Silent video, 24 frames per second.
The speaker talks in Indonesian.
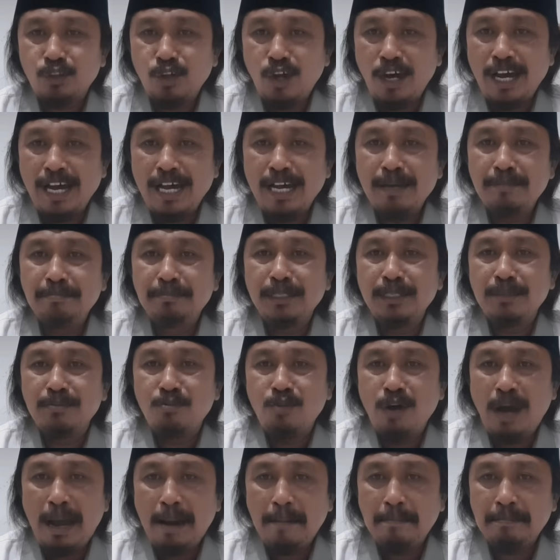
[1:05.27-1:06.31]
Toha bin
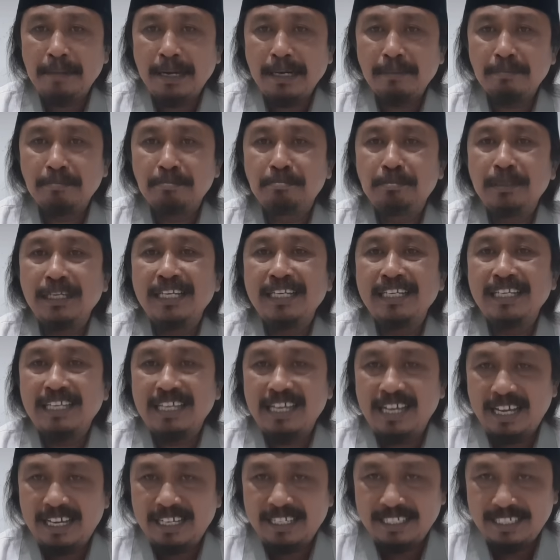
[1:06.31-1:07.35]
Muhammad bin
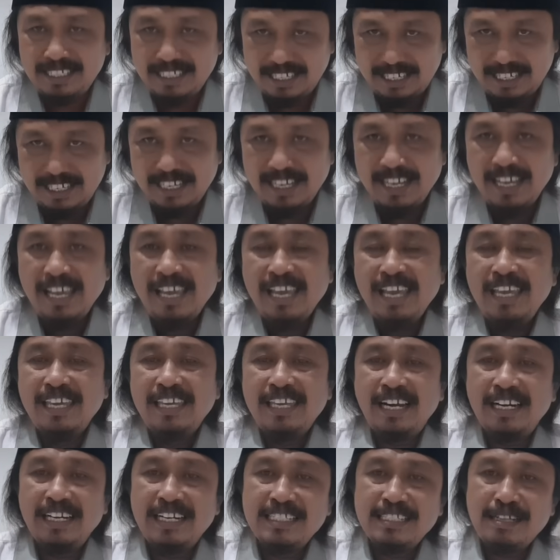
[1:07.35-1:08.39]
Yahya
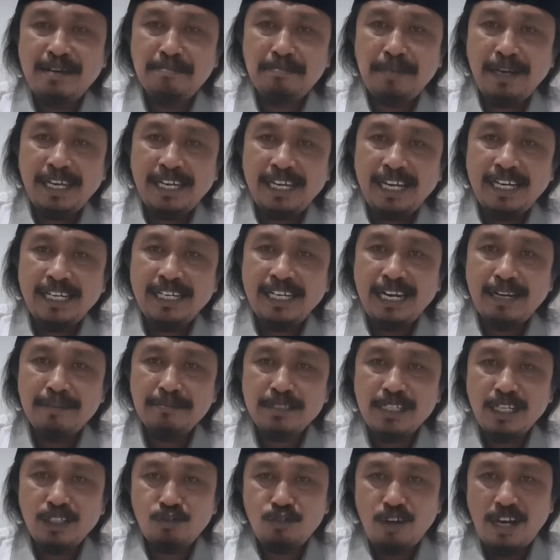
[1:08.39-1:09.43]
yang disampaikan dalam
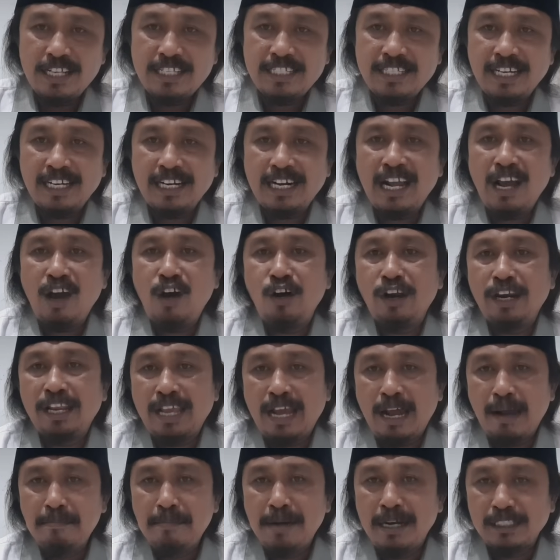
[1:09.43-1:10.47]
satu acara oleh
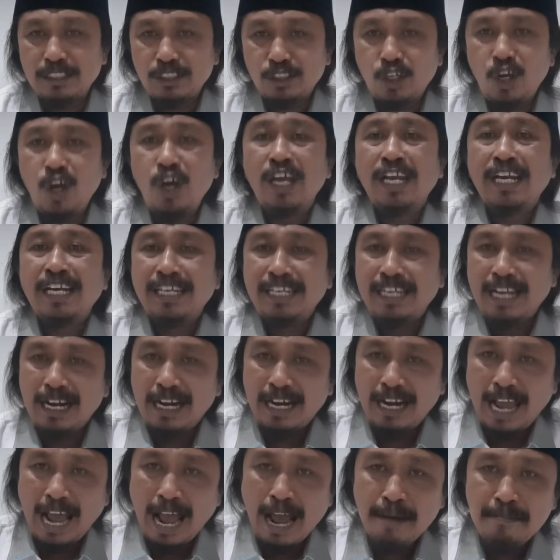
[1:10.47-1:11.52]
Abah Entoh
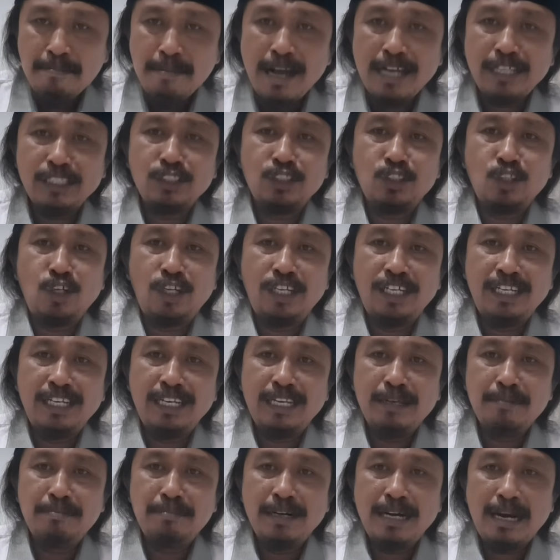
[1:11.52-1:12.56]
dan Abah Entoh
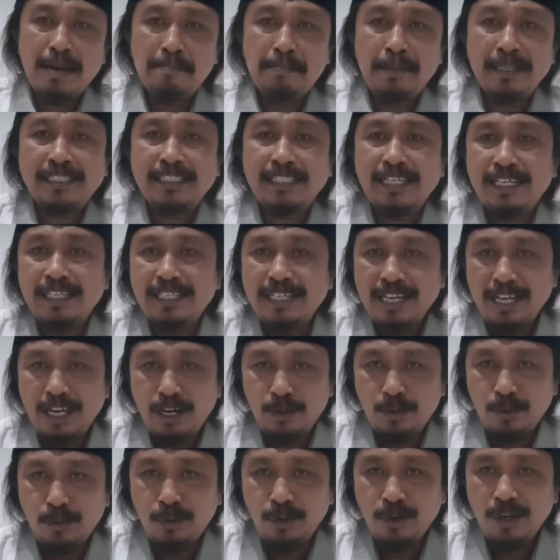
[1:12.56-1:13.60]
ini mendapatkan
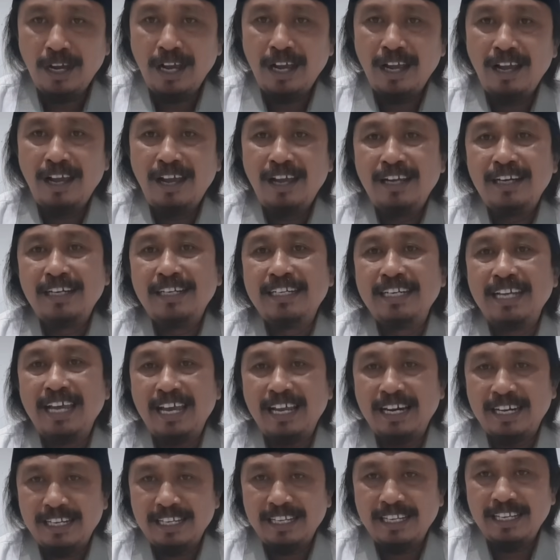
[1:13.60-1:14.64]
dauh
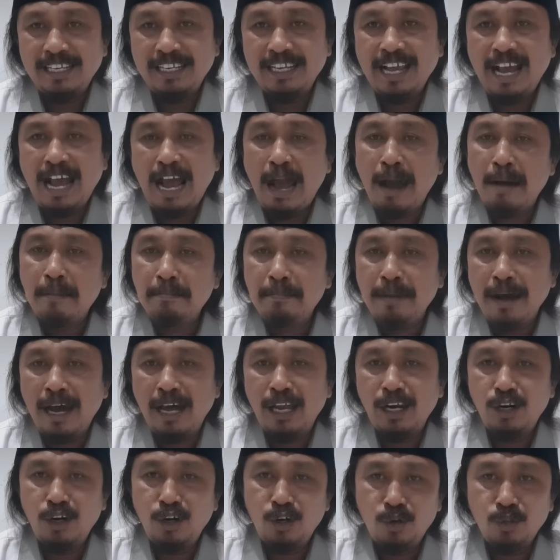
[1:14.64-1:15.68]
dari
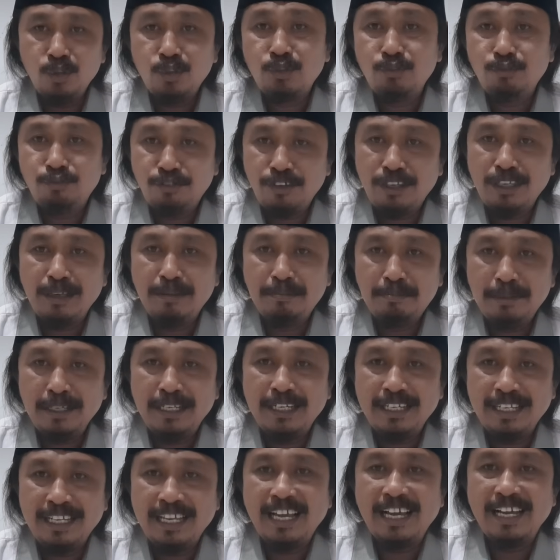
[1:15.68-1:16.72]
Abah Lutfi
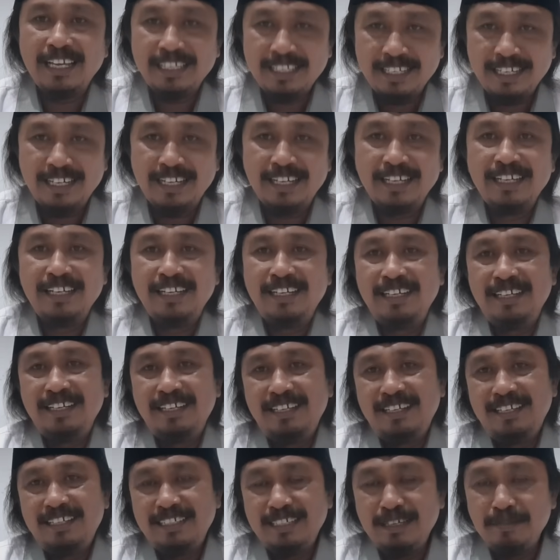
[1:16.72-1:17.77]
bin Yahya.
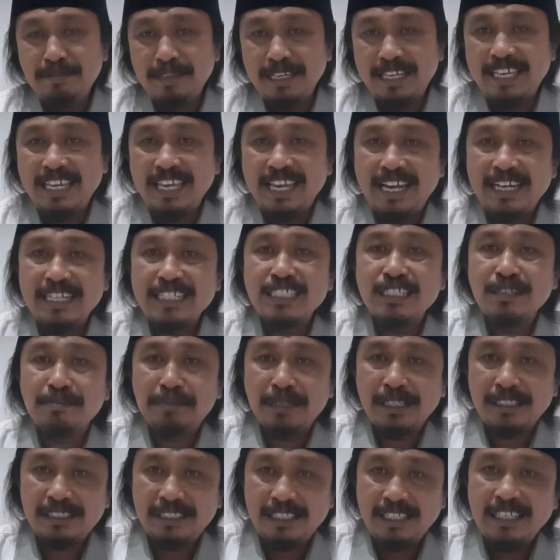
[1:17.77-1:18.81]
Demikian
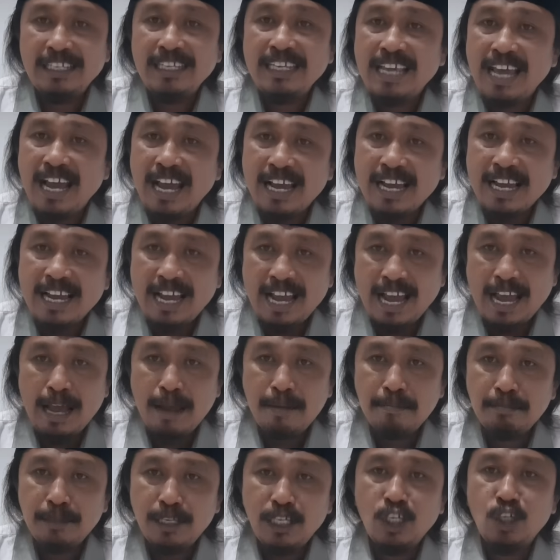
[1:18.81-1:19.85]
seperti yang
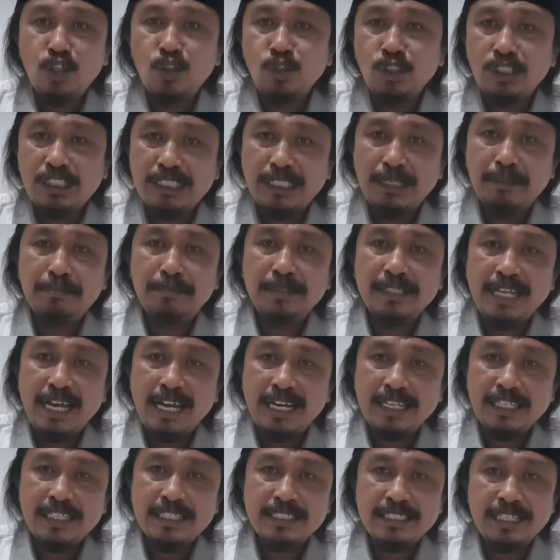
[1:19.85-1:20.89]
kami kutip
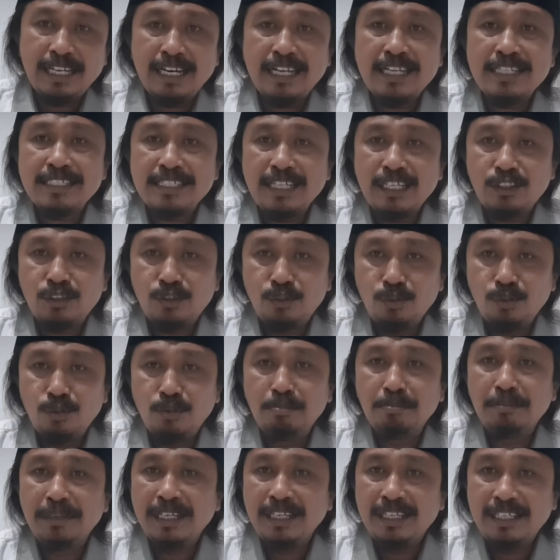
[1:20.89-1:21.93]
dari salah satu
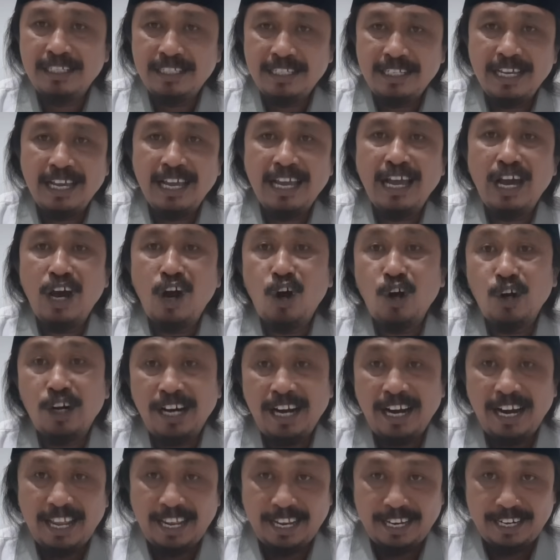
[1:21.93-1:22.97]
media
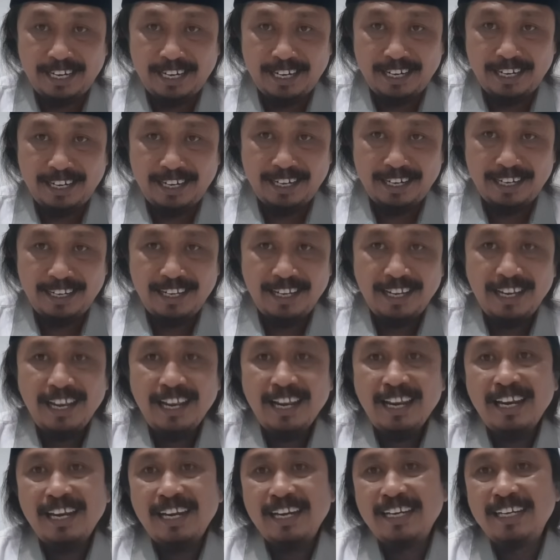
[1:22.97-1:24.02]
online.
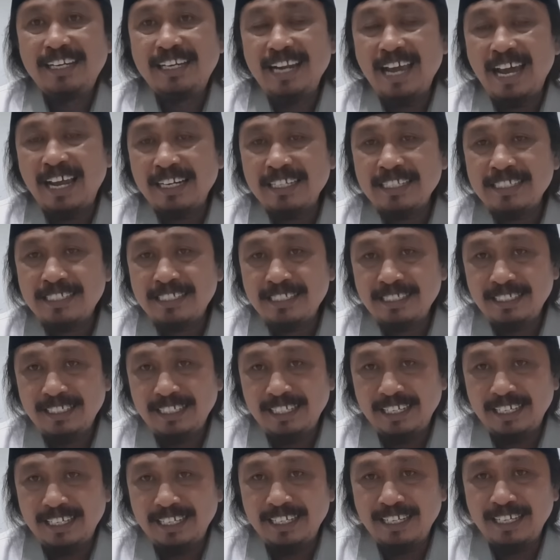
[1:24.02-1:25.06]
Dari
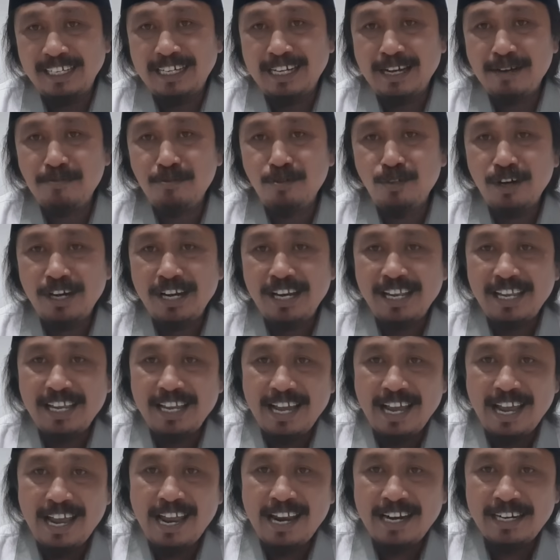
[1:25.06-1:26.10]
sini
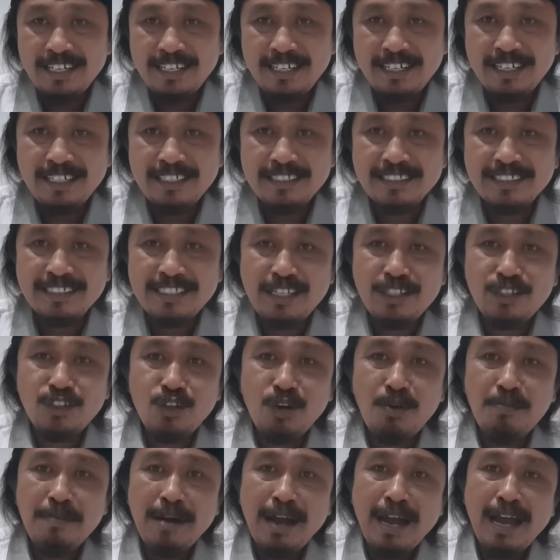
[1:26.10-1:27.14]
kemudian saya
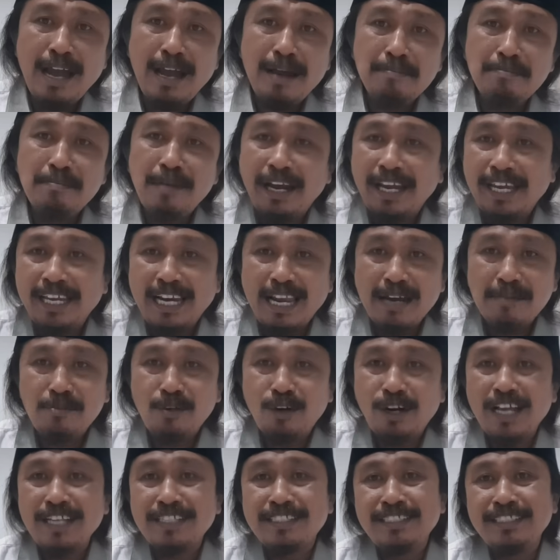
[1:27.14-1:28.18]
coba
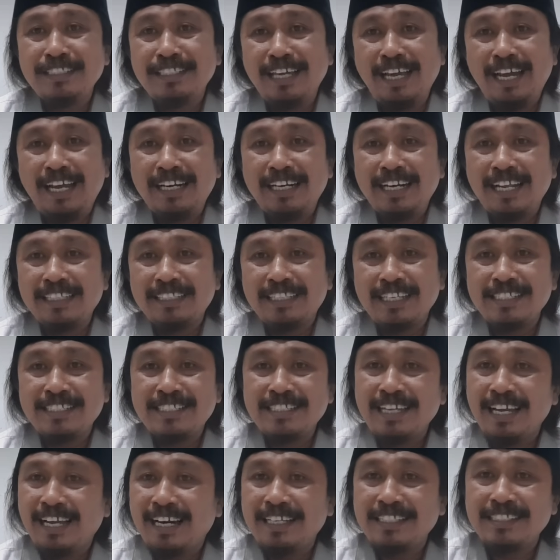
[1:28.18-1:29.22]
mengelaborasi dengan data
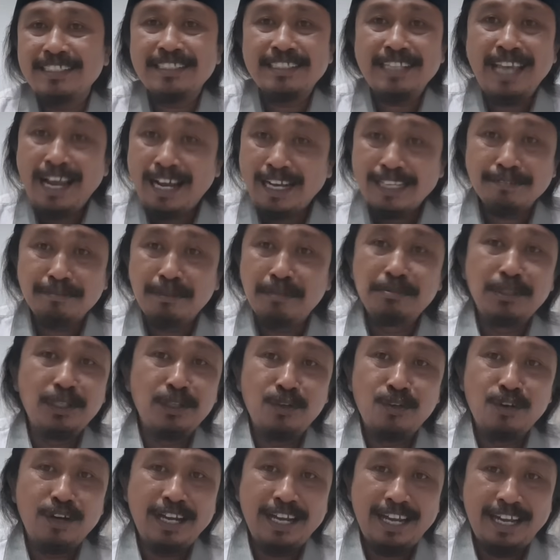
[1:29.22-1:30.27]
sejarah sangat
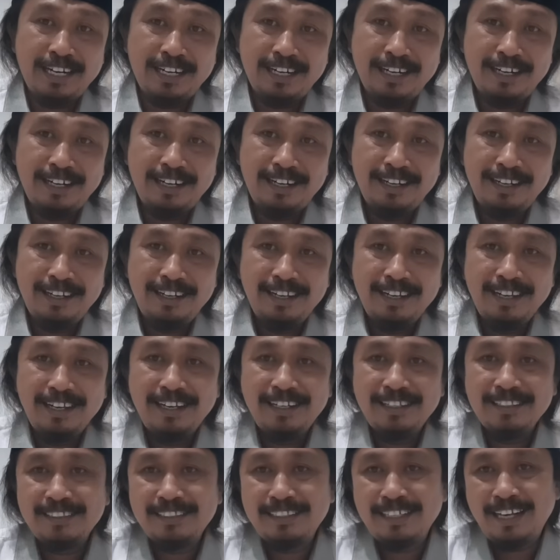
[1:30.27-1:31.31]
membingungkan
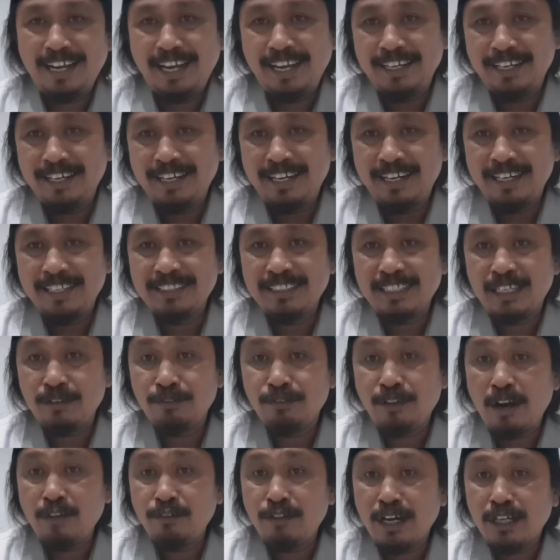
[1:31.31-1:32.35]
terkait dengan
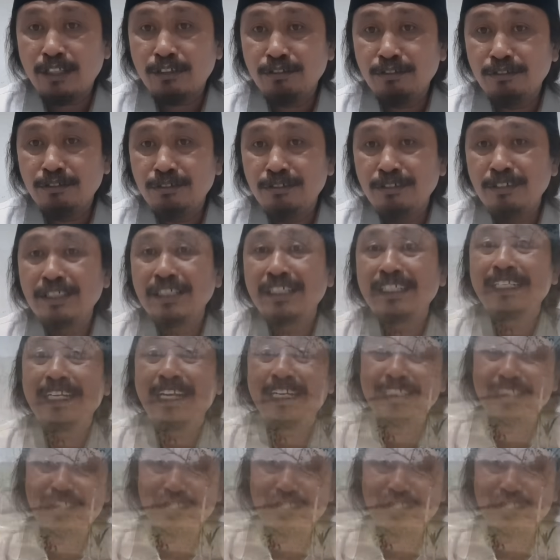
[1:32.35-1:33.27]
interval waktu dan